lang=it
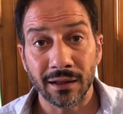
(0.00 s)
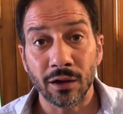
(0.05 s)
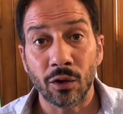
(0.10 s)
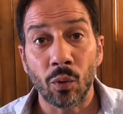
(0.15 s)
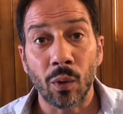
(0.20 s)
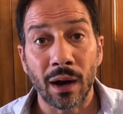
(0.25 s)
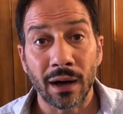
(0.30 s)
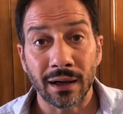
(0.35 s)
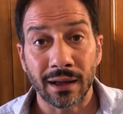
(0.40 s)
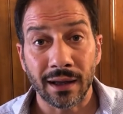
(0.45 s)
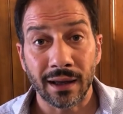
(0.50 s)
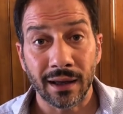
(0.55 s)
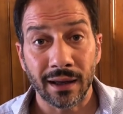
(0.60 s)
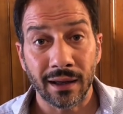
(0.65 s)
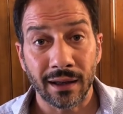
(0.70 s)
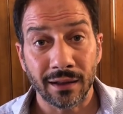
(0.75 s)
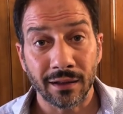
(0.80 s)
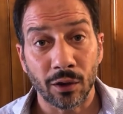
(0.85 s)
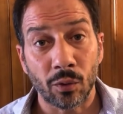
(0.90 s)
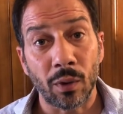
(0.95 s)
di
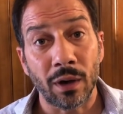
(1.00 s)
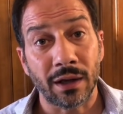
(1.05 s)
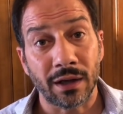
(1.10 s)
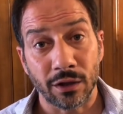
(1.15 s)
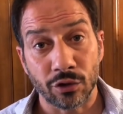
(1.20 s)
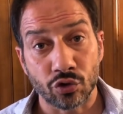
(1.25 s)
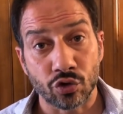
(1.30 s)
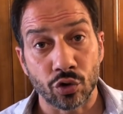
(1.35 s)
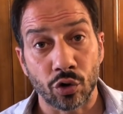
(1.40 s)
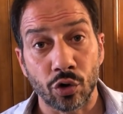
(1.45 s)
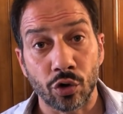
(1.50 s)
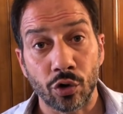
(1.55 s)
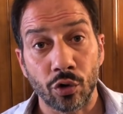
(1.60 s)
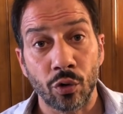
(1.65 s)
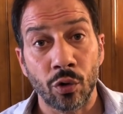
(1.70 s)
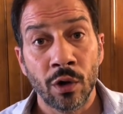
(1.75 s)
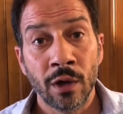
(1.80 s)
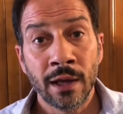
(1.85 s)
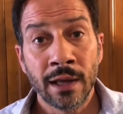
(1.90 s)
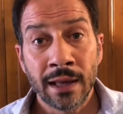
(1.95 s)
qualche, di qualche
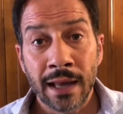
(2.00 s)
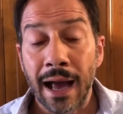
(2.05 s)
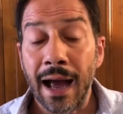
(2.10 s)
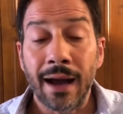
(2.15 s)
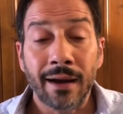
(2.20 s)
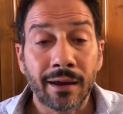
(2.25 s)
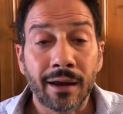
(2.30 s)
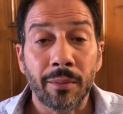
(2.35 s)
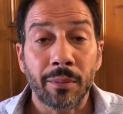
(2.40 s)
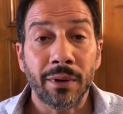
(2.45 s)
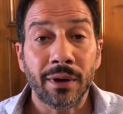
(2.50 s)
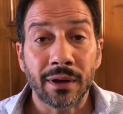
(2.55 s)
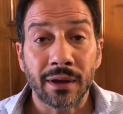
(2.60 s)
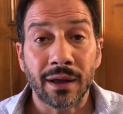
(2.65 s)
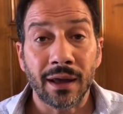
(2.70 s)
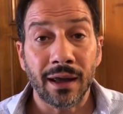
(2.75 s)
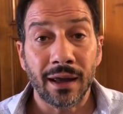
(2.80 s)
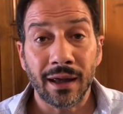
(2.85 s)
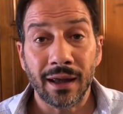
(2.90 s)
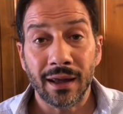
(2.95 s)
giorno, anche
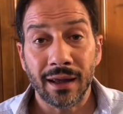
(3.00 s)
perché